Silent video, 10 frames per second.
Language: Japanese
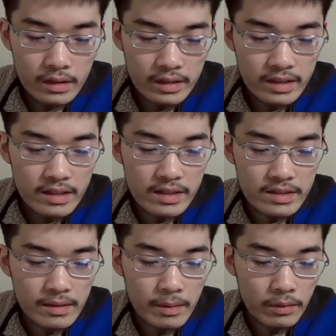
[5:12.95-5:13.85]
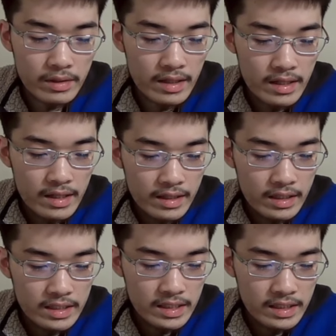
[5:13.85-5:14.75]
さらにですね、まあこれ、
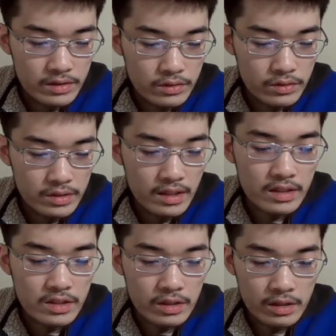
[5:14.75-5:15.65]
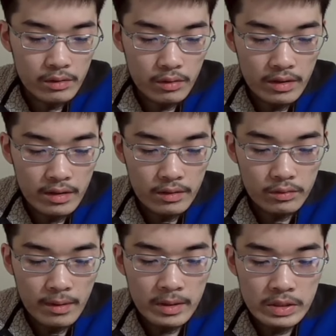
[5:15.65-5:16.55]
4月13日にこれ、あの、
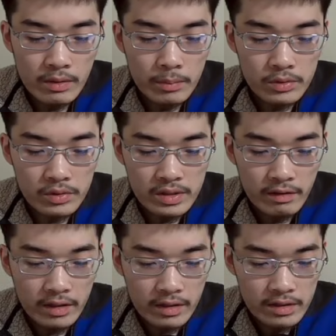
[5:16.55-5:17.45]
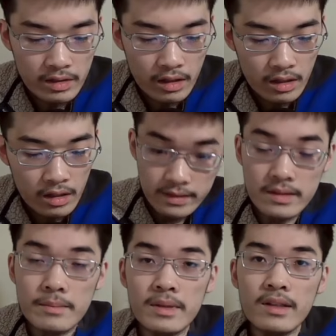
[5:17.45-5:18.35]
玉木氏はポストしたわけなんですが、
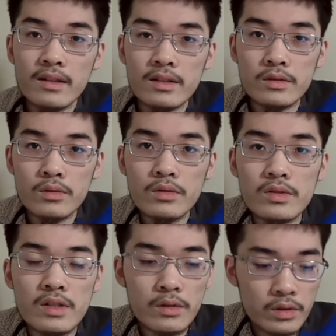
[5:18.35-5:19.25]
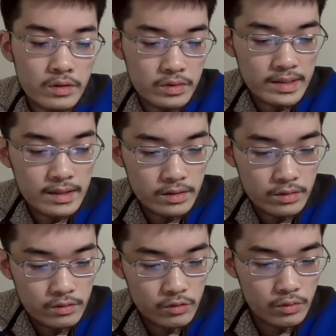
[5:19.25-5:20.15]
でまあただその次の日の4月
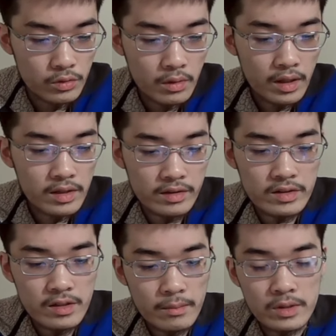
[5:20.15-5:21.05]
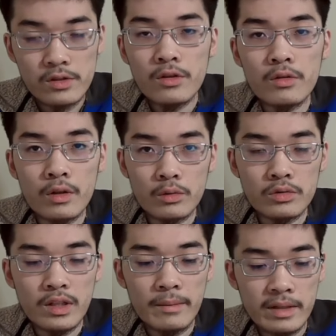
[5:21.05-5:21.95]
14日にはですね、まあ次のようなこと
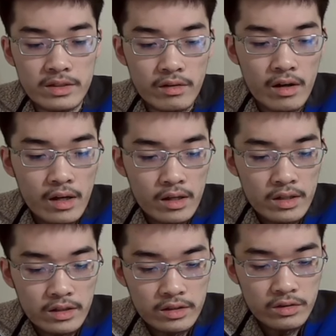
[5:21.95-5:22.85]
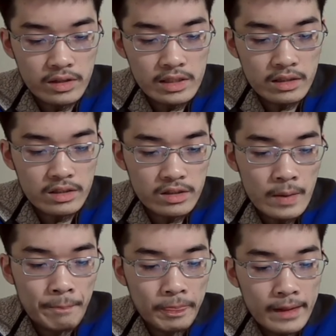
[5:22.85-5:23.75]
を玉木氏は言っているんですね。